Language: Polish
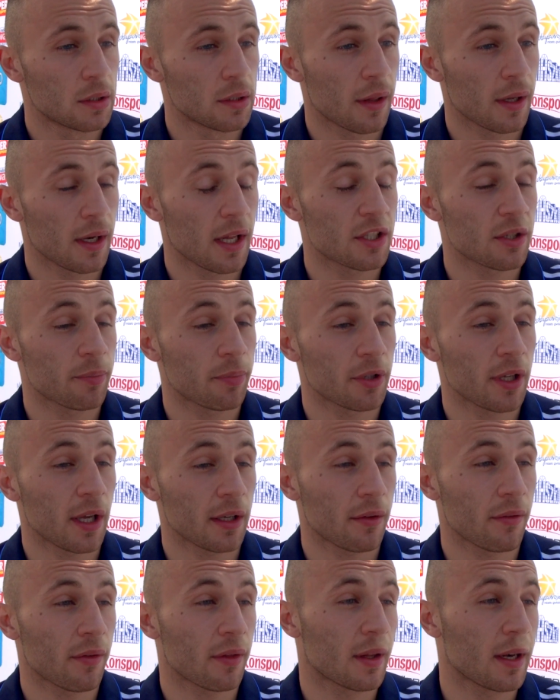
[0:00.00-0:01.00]
Zależy y, pod
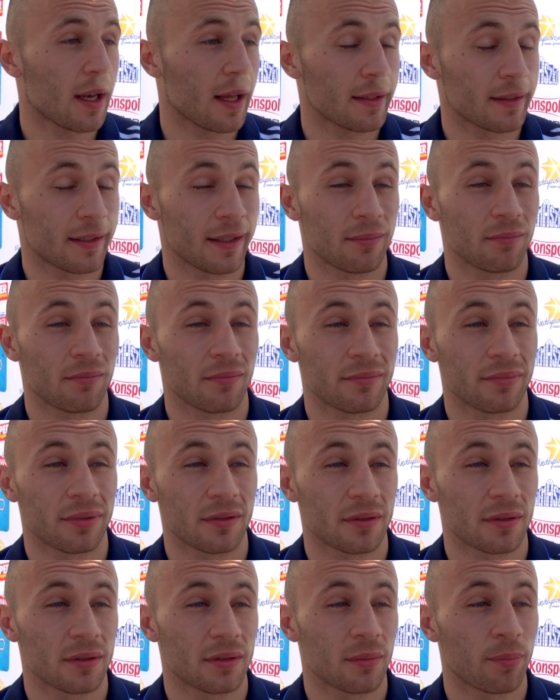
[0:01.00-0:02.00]
jakim względem.
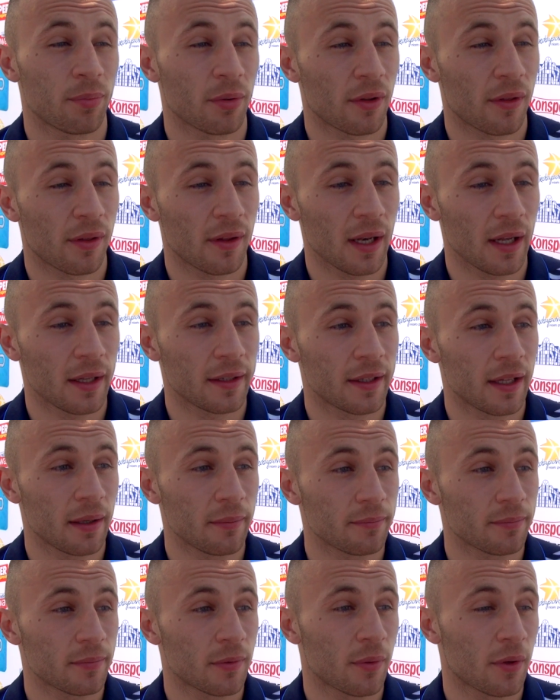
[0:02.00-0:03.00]
Y, pod względem
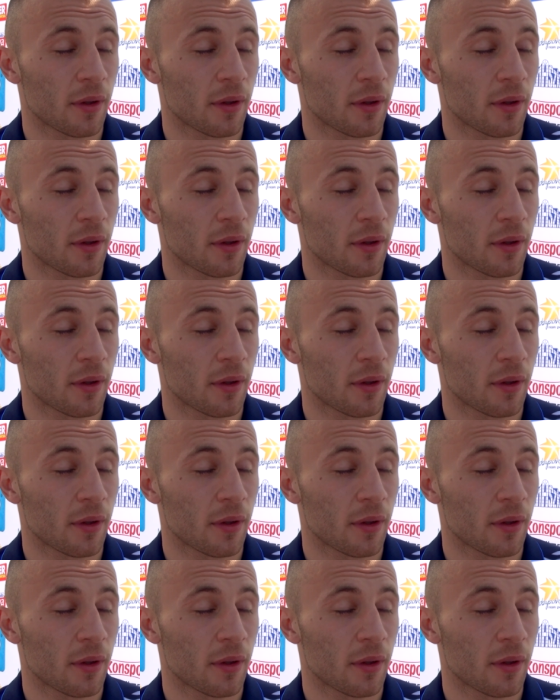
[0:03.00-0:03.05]
sportowym.